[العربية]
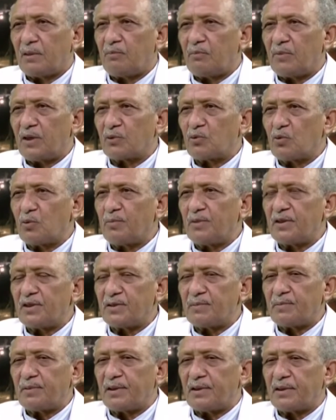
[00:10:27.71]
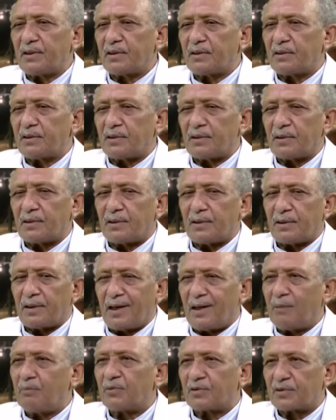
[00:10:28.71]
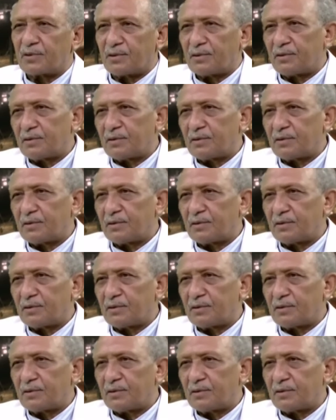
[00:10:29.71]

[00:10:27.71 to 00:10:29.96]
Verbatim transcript: ما تكون بالنسبه لك آه، امر